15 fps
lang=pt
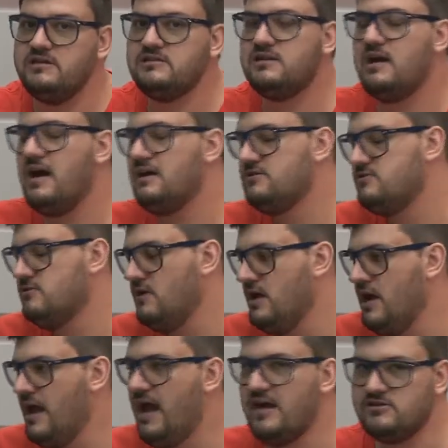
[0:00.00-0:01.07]
nesse caso,
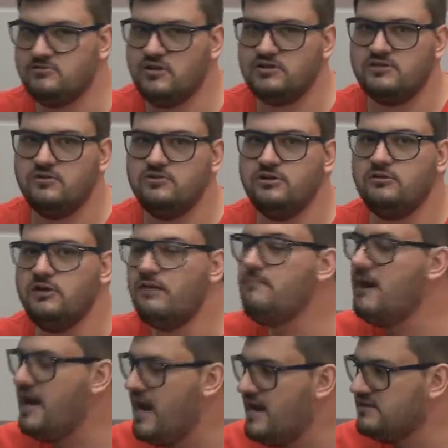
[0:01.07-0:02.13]
é a situação de Lula,
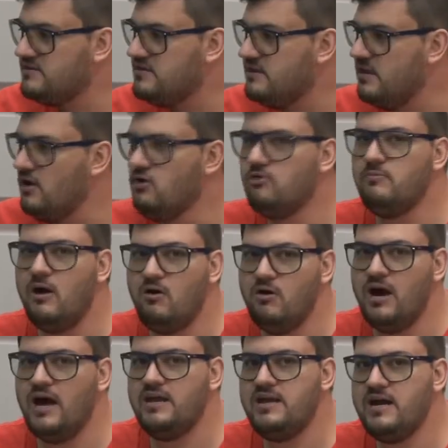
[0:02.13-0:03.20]
merece uma
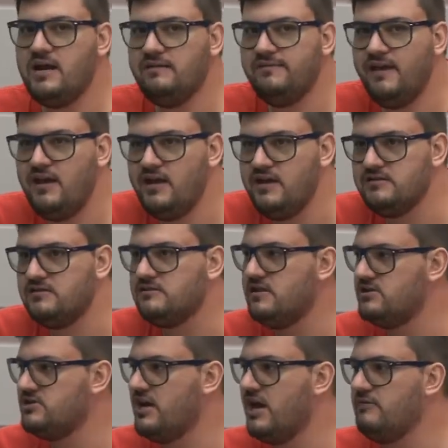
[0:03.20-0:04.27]
honraria catarinense,
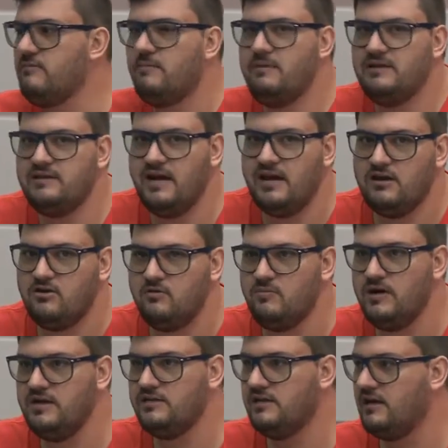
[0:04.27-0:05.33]
seja ela uma medalha
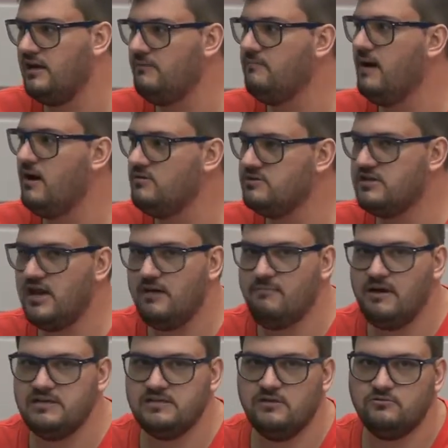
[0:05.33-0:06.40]
como a Anitta Garibaldi, que é a
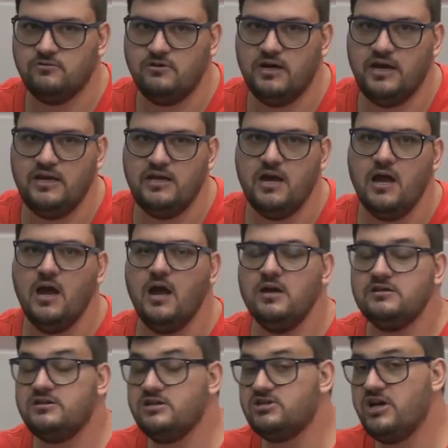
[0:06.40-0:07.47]
mais alta honraria,
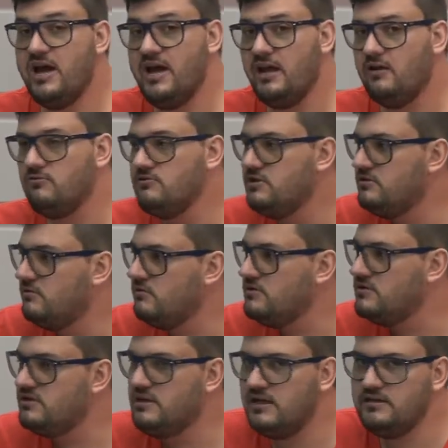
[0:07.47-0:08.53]
claro. seja ela um título
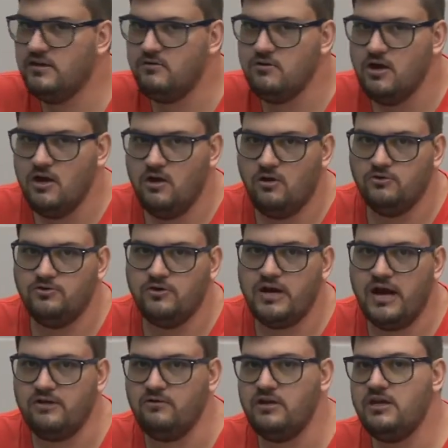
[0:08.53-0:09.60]
de cidadão
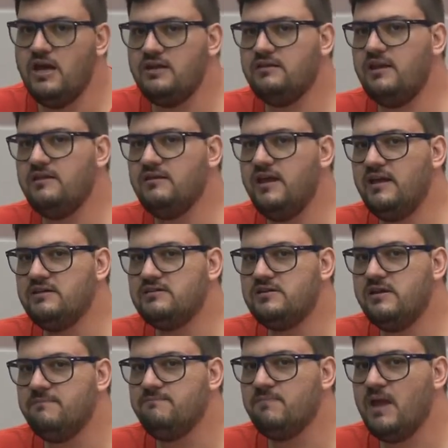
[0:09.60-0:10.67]
honorário. E a
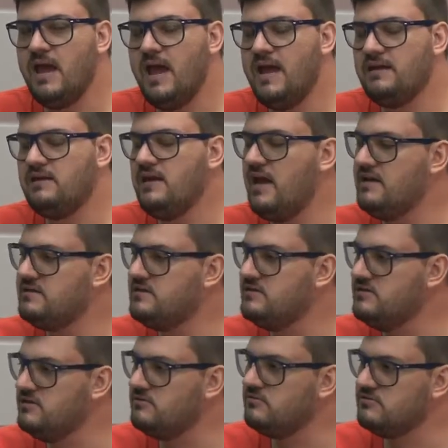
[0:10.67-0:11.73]
tendência é que esse
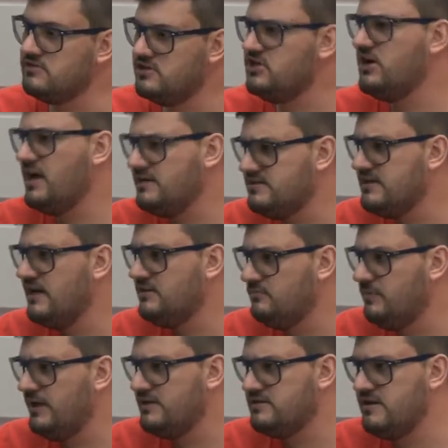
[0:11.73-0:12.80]
título seja cassado
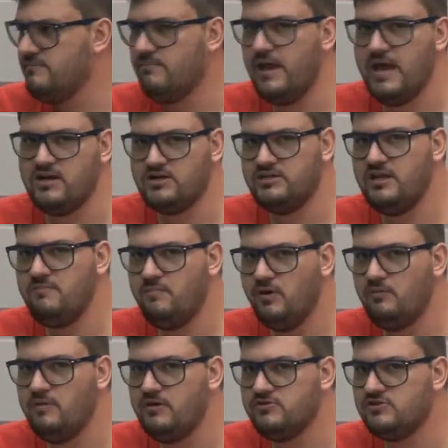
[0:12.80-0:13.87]
pela Assembleia. Já tem
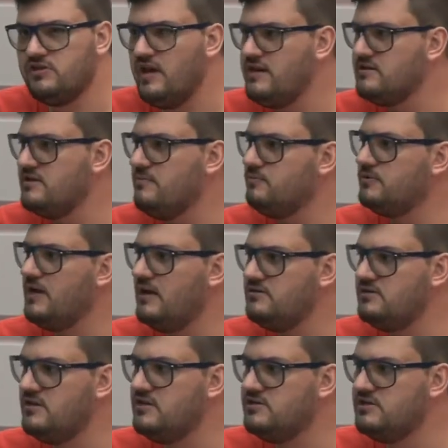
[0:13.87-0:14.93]
pelo menos uhum. três
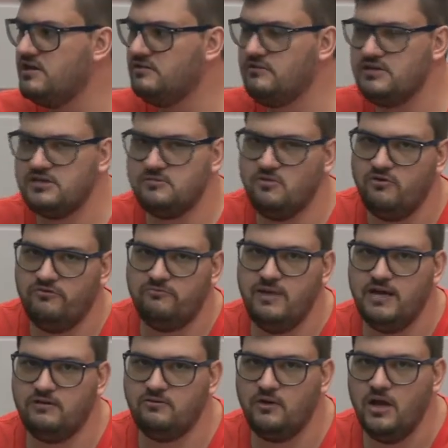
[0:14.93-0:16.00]
deputados iniciando esse
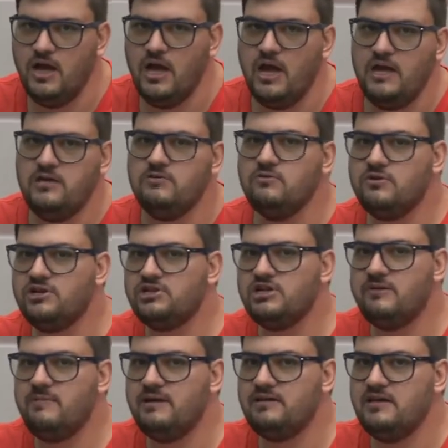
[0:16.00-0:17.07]
movimento, e um que
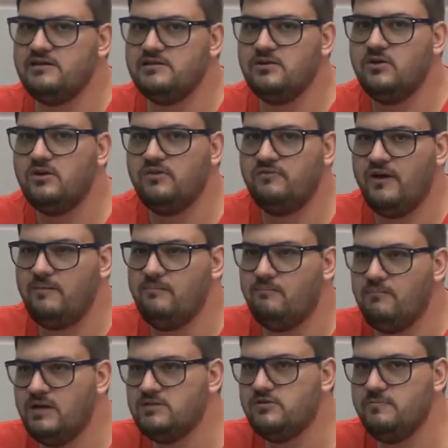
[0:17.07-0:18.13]
chama a atenção e que vai
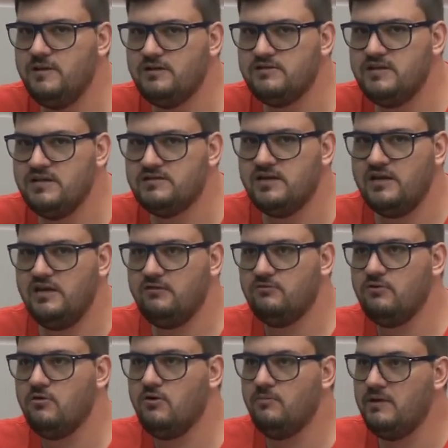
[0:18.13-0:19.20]
mais ou menos nessa linha do
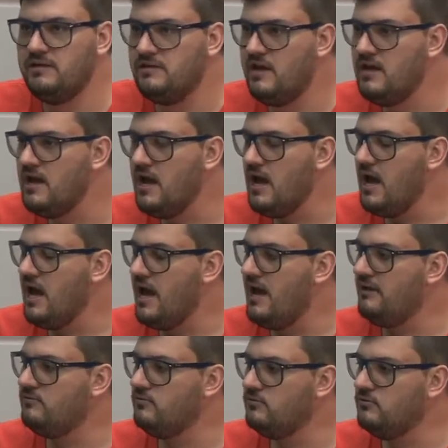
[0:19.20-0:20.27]
que eu comentei,
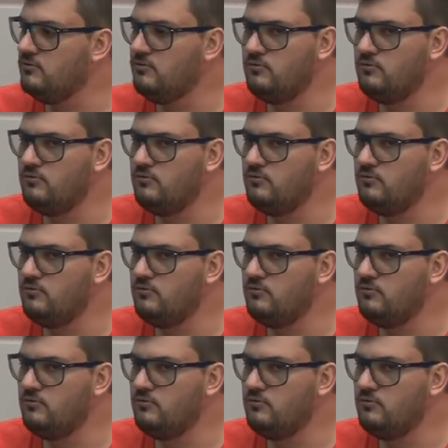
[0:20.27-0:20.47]
é do